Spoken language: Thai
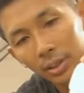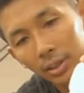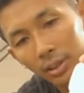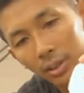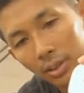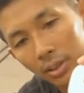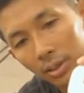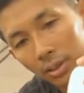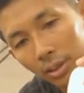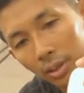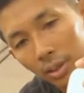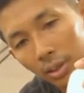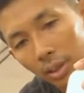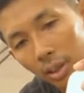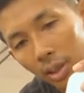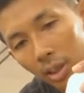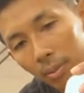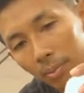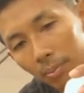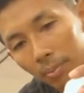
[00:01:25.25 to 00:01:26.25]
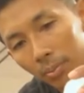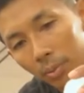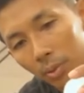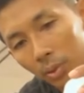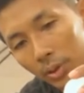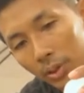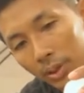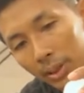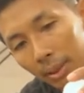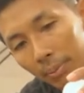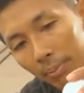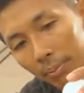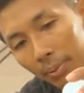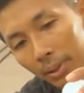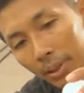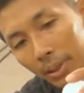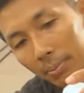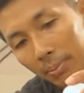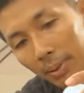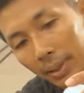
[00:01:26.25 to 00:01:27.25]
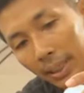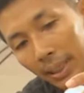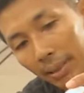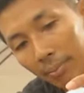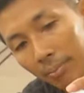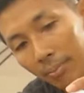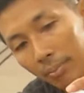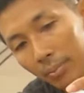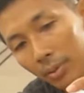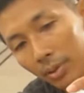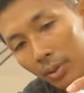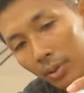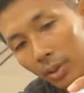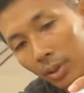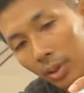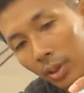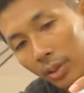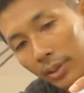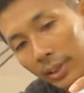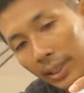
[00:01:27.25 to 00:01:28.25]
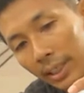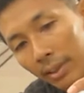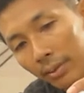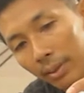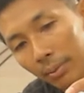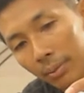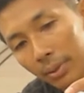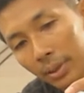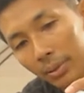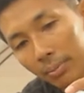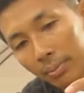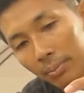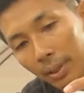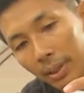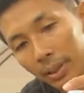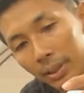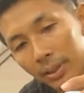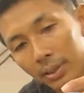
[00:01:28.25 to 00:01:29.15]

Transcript: ๆครอบตัวนี้กลับคืนไปครับ หลอดแก้วกลับคืนไป